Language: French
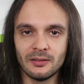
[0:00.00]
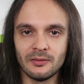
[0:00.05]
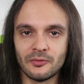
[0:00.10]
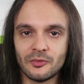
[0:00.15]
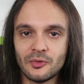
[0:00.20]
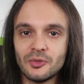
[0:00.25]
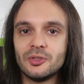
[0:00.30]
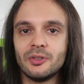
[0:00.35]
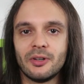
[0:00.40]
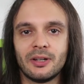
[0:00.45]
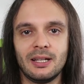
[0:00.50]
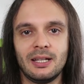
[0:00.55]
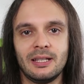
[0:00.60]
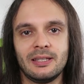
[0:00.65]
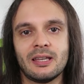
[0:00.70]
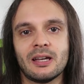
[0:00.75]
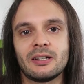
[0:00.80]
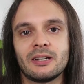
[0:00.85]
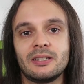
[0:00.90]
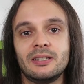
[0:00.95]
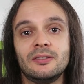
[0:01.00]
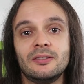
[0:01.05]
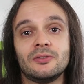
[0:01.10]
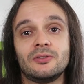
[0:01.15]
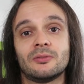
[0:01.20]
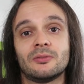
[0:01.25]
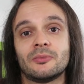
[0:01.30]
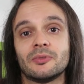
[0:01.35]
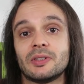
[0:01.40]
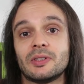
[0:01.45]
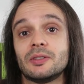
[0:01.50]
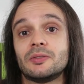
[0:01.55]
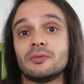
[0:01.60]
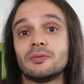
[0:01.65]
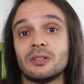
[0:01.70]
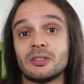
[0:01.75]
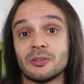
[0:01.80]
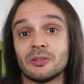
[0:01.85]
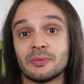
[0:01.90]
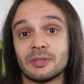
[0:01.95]
vous aurez l'énergie de surmonter
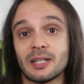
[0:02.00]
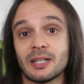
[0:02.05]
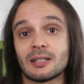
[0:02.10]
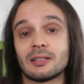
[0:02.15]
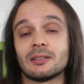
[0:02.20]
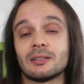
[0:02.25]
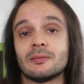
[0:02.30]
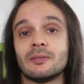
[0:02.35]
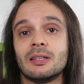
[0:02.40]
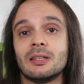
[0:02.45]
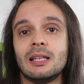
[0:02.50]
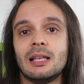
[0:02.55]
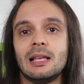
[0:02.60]
tous les obstacles.